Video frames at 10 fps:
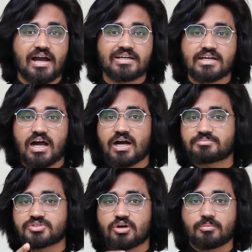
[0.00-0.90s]
अगर
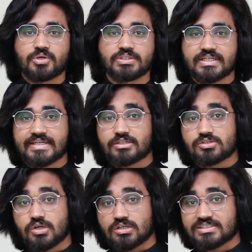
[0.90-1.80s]
आप जॉब होल्डर
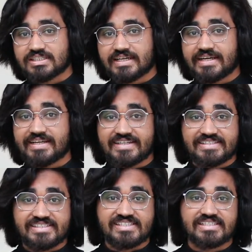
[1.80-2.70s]
हैं डॉक्टर हैं
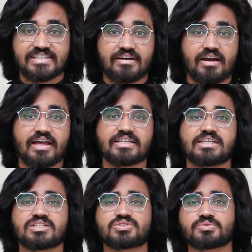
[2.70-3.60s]
इंजीनियर हैं
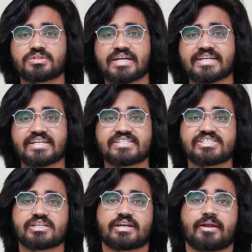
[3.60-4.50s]
या स्टूडेंट हैं या
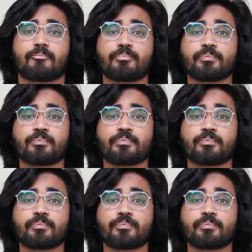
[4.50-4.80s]
टीचर हैं